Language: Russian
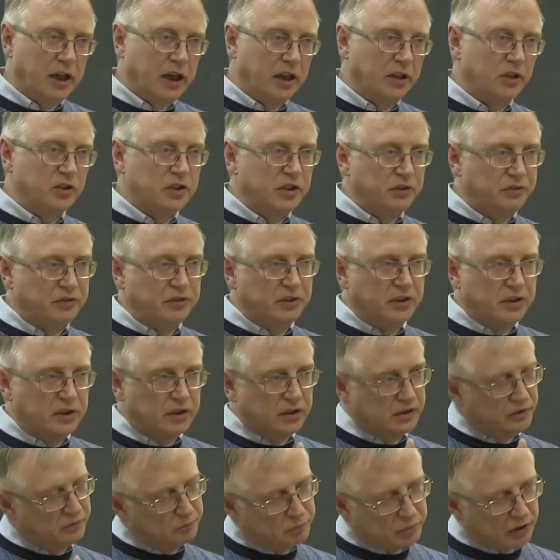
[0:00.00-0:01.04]
оно
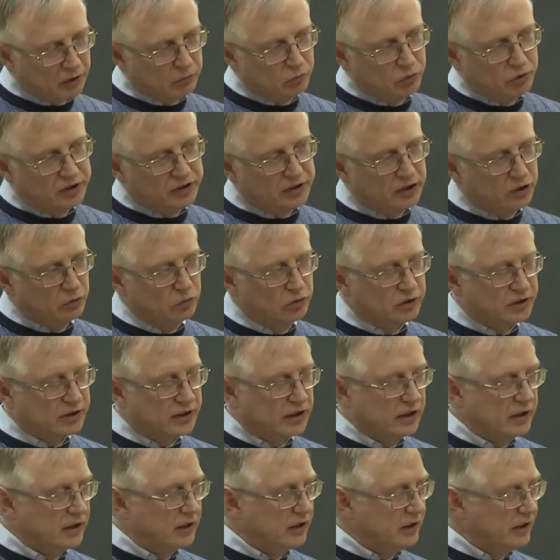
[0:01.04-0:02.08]
э, проводит, с одной
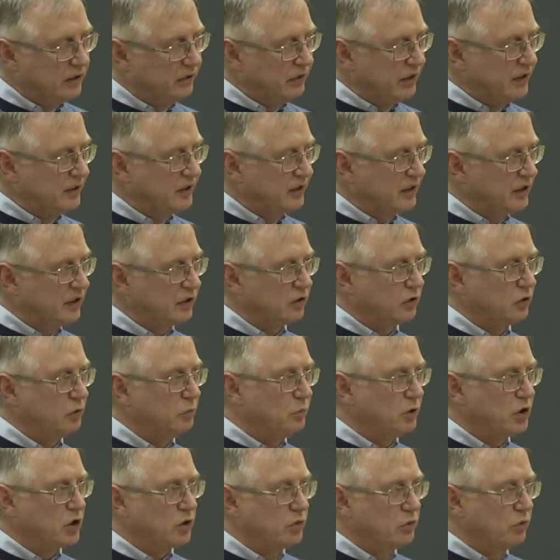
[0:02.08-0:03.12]
стороны, дифференциацию
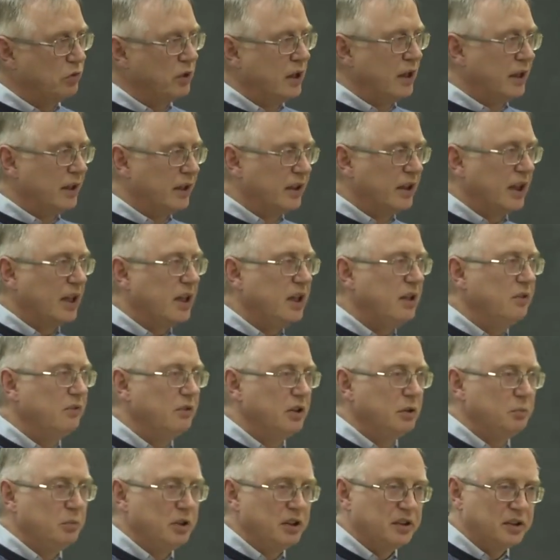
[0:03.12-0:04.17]
между
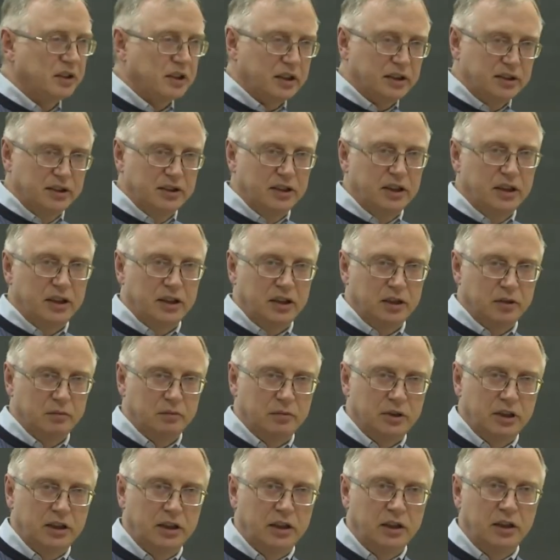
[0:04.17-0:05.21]
наивным
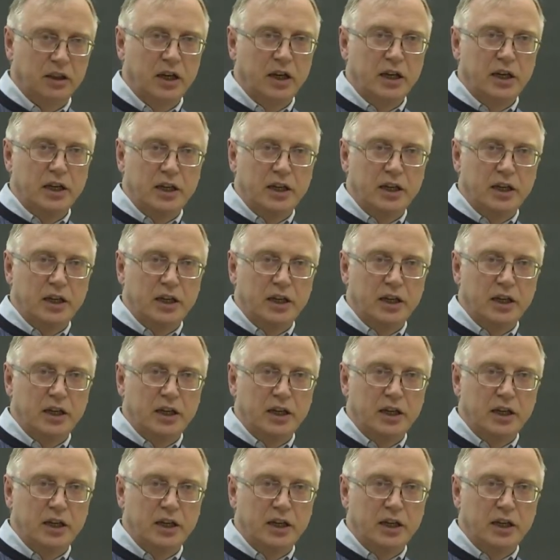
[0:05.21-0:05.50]
языкознанием да,